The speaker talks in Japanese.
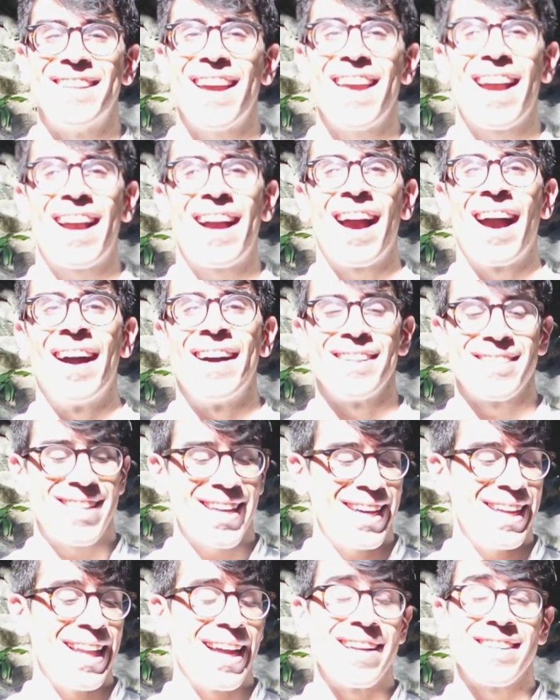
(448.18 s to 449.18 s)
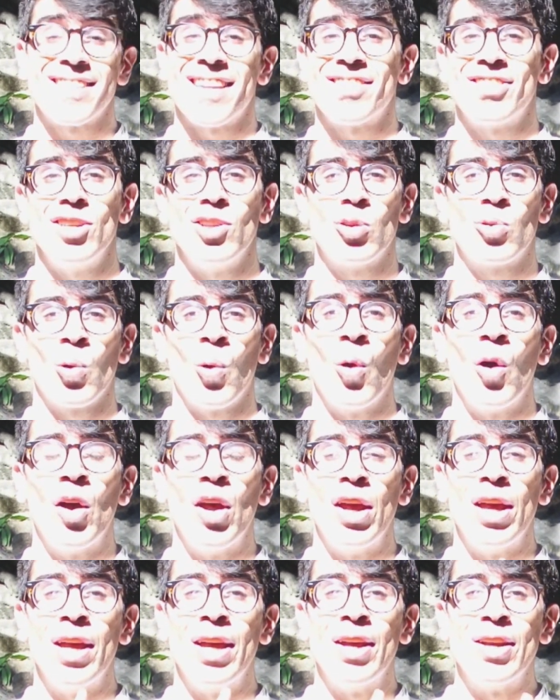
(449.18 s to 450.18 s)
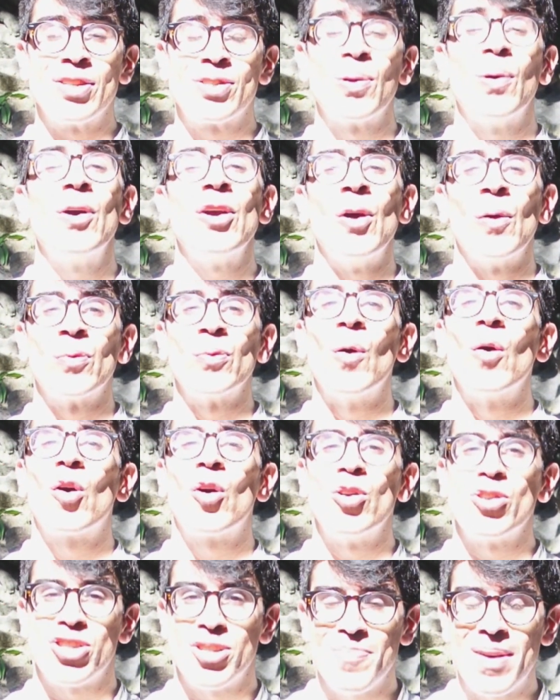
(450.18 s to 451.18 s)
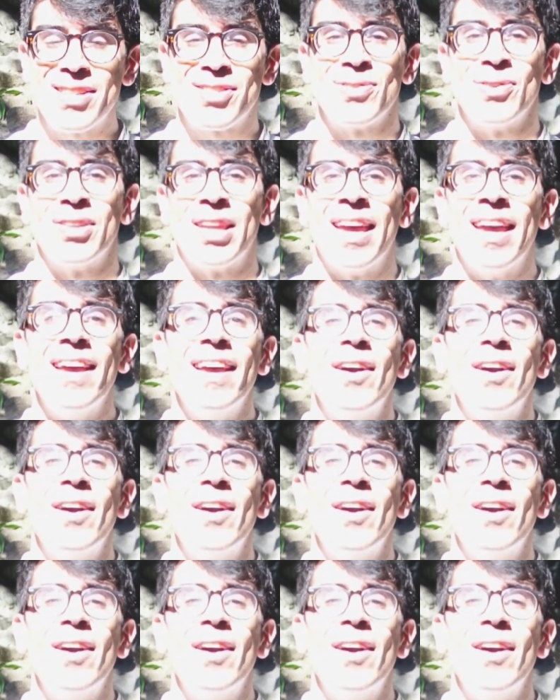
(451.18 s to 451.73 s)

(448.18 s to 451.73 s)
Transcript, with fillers: タリアから素敵な写真と、えー、ストーリーを投稿しますので